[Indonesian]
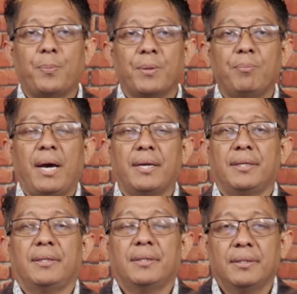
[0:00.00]

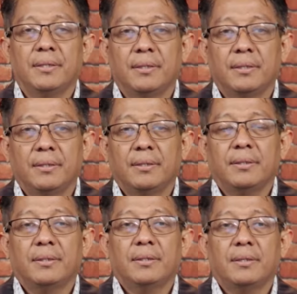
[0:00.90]
pribadi,
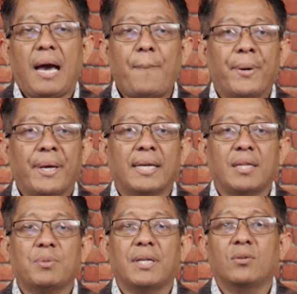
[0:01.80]
apa yang
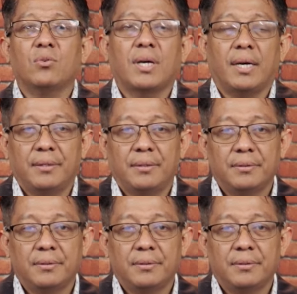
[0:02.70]
kita bisa lakukan?